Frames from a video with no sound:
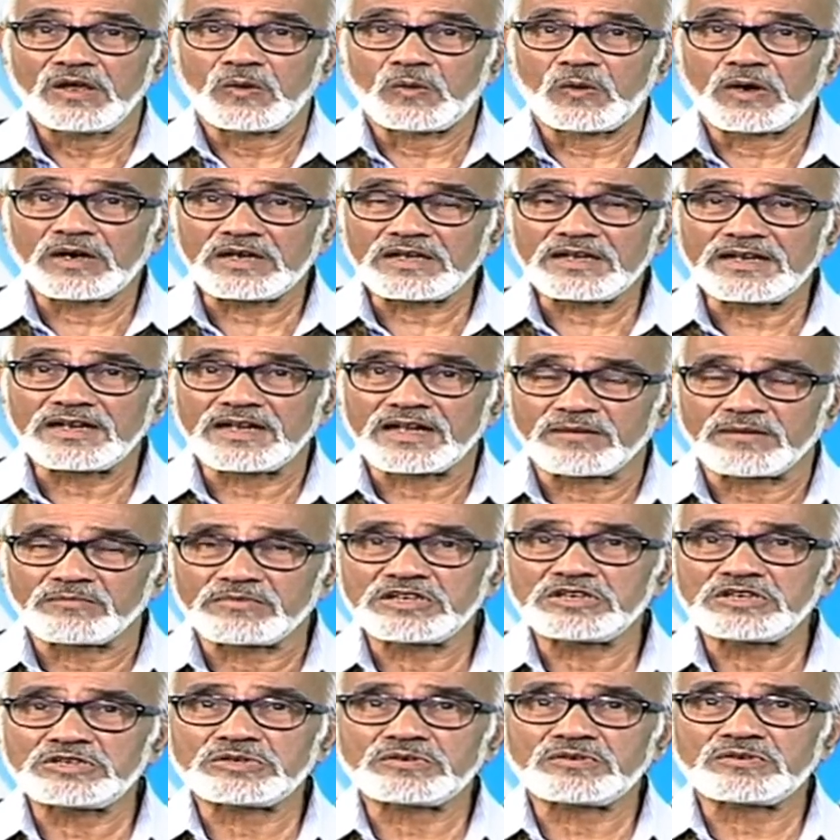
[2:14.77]
ఒకటి
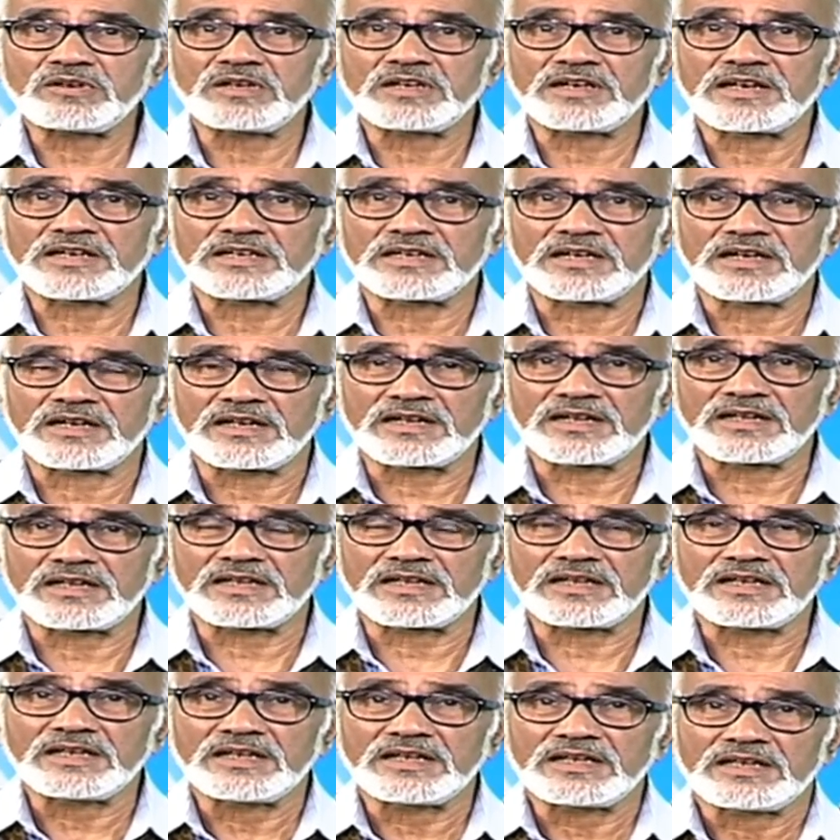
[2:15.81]
గమనించుకోవాలి ఏంటంటే
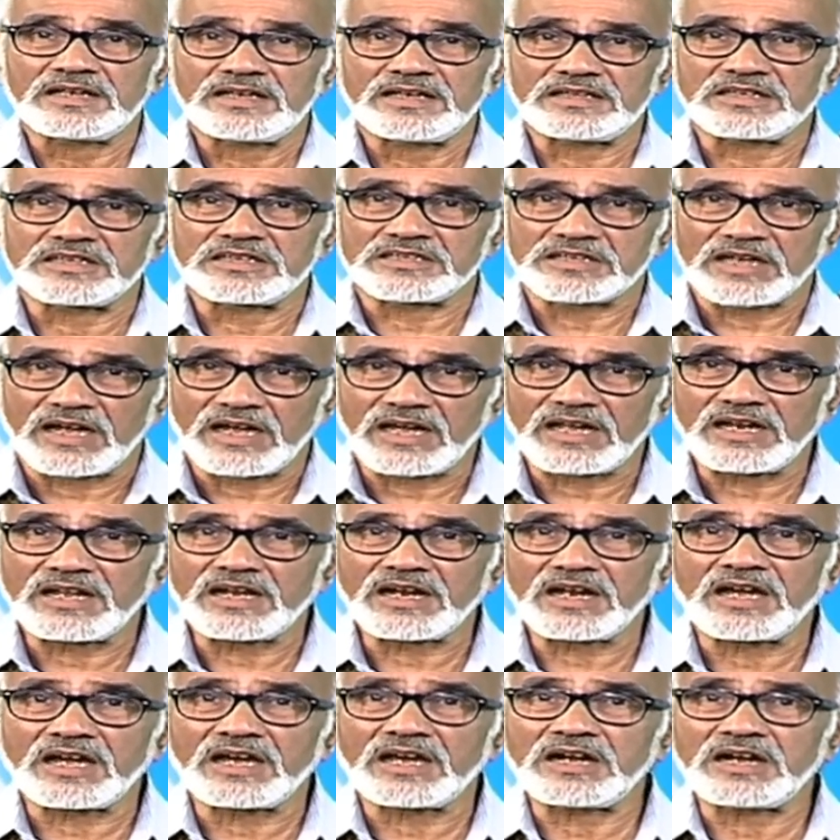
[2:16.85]
ఇది చాలా
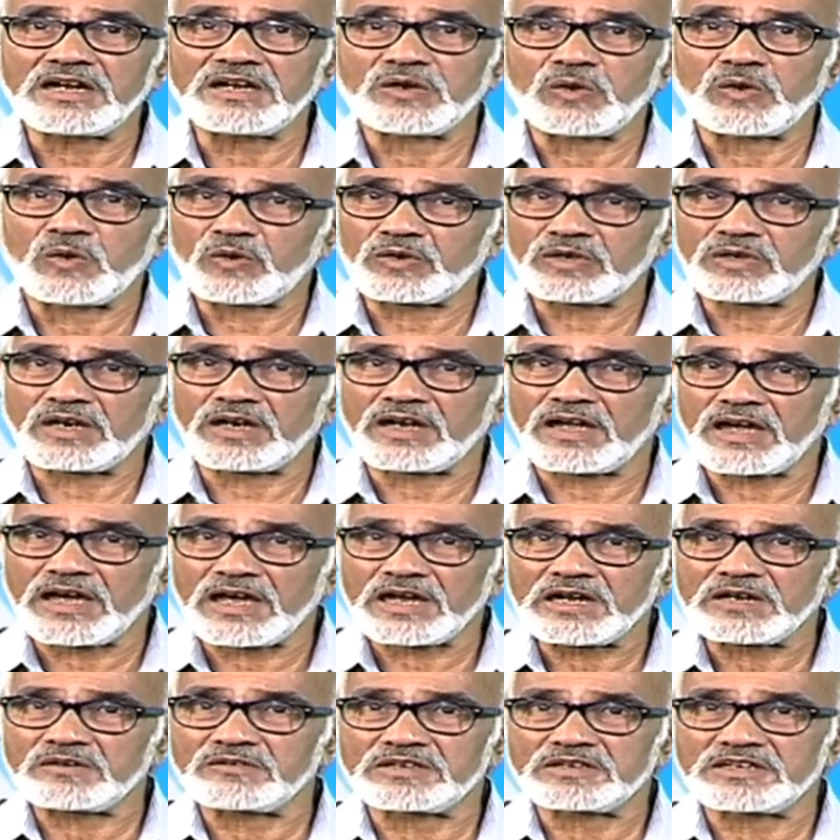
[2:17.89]
కారణాలు ఒక్క
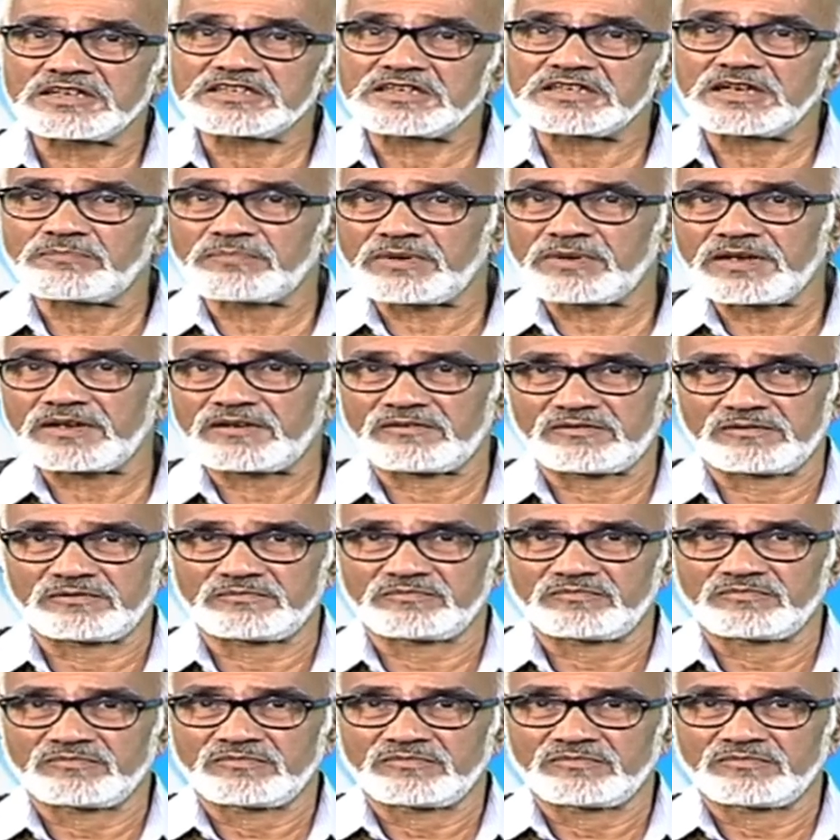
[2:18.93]
కారణం అని చెప్పలేము